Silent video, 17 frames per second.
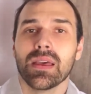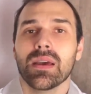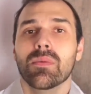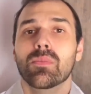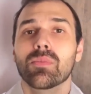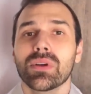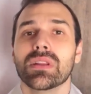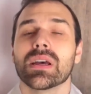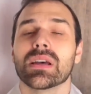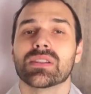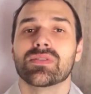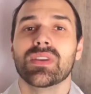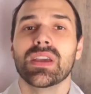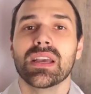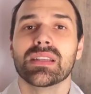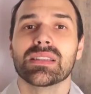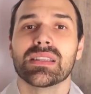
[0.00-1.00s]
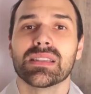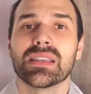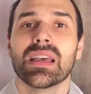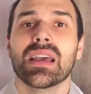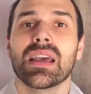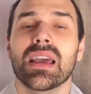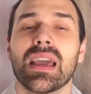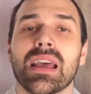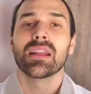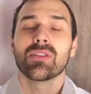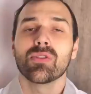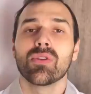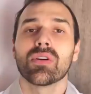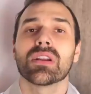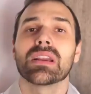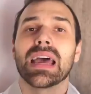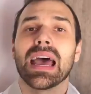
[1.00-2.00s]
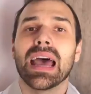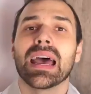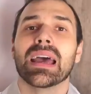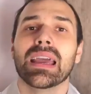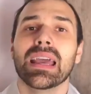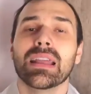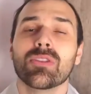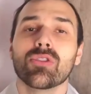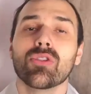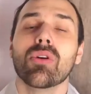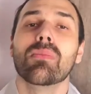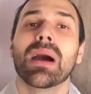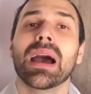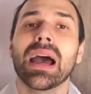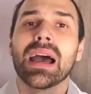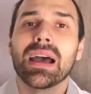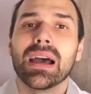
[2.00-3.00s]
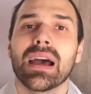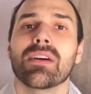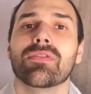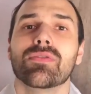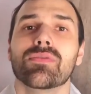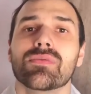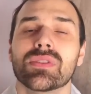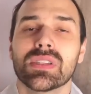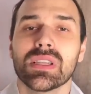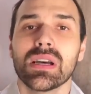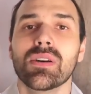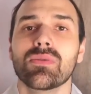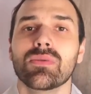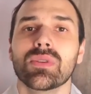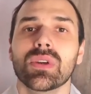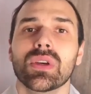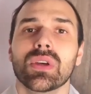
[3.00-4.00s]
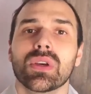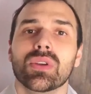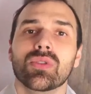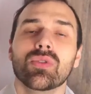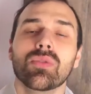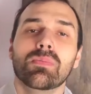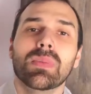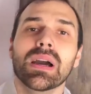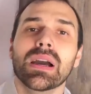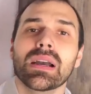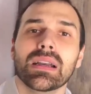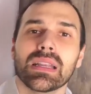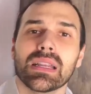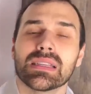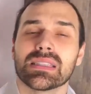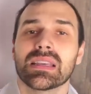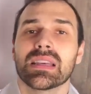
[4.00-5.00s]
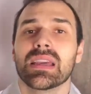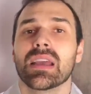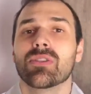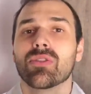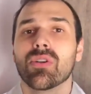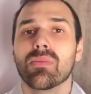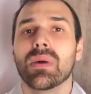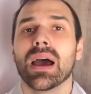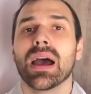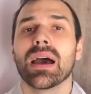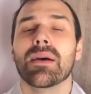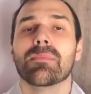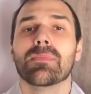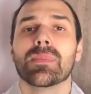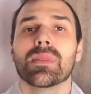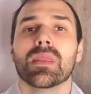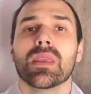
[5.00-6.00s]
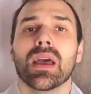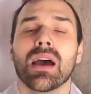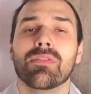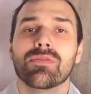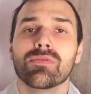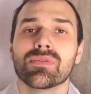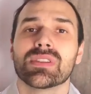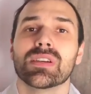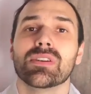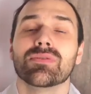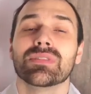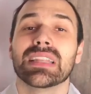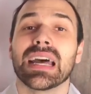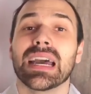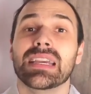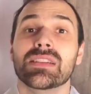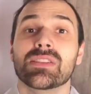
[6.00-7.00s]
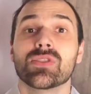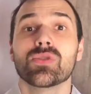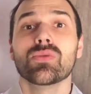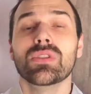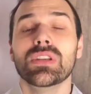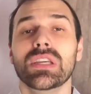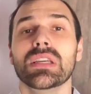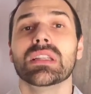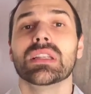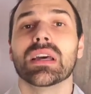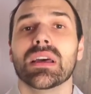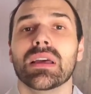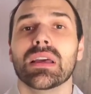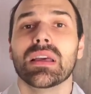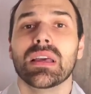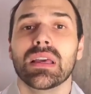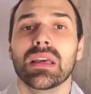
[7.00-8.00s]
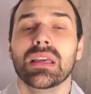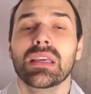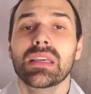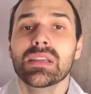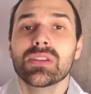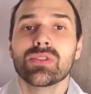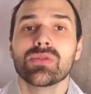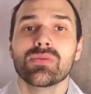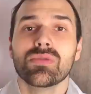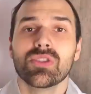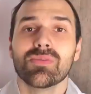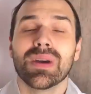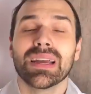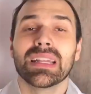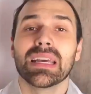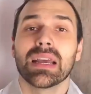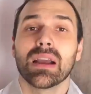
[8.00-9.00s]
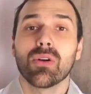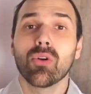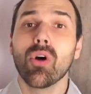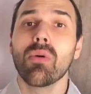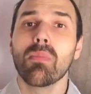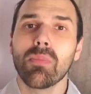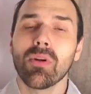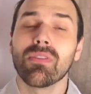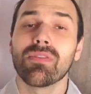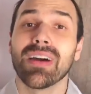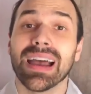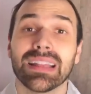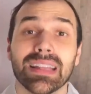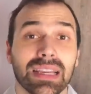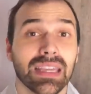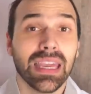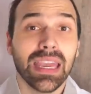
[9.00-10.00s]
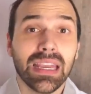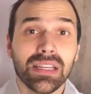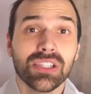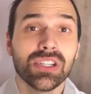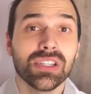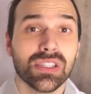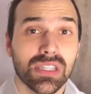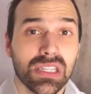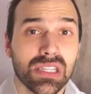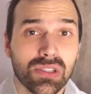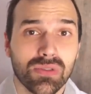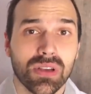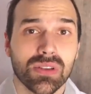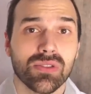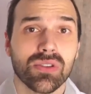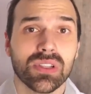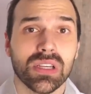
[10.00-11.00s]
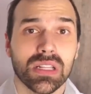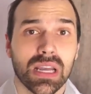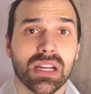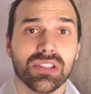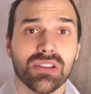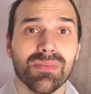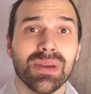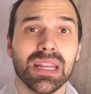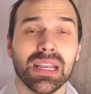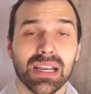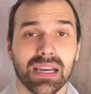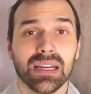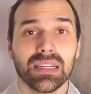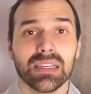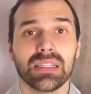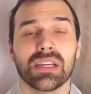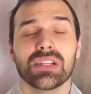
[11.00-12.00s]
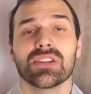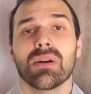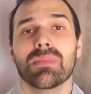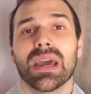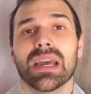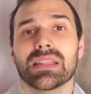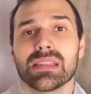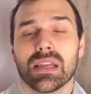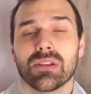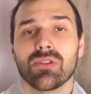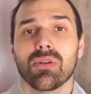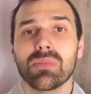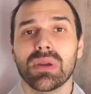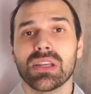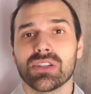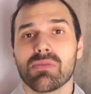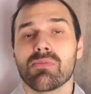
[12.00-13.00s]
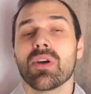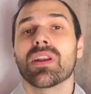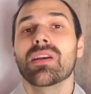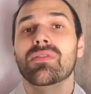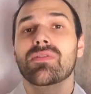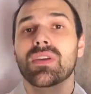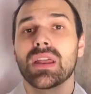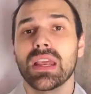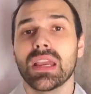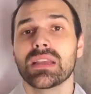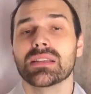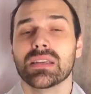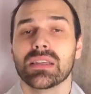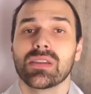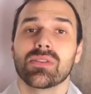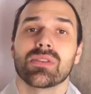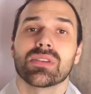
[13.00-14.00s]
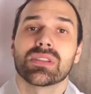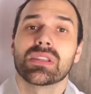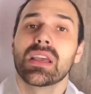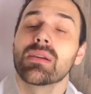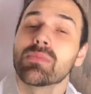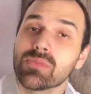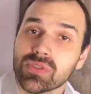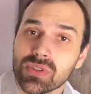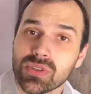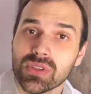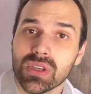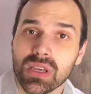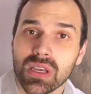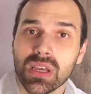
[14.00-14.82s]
muitas vezes retornar, retomar a função do pâncreas, retomar a função da insulina, isso de maneira comprovada, quem diz isso é a Sociedade Americana de Diabetes, atualmente a maior referência que nós temos